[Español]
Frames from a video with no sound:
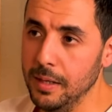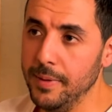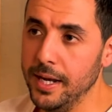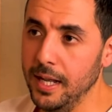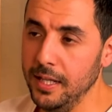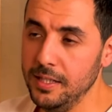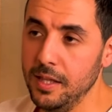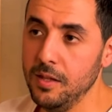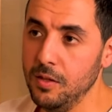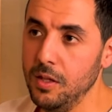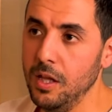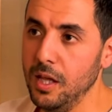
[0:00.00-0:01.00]
Para la
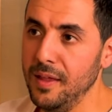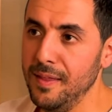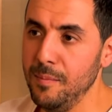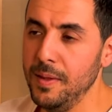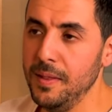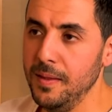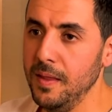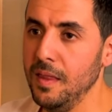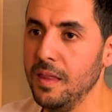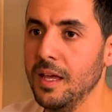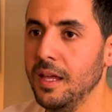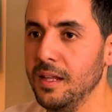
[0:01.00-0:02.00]
inyección de
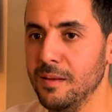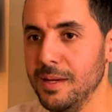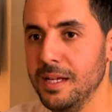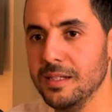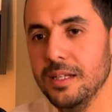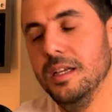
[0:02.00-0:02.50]
dependencias y demás.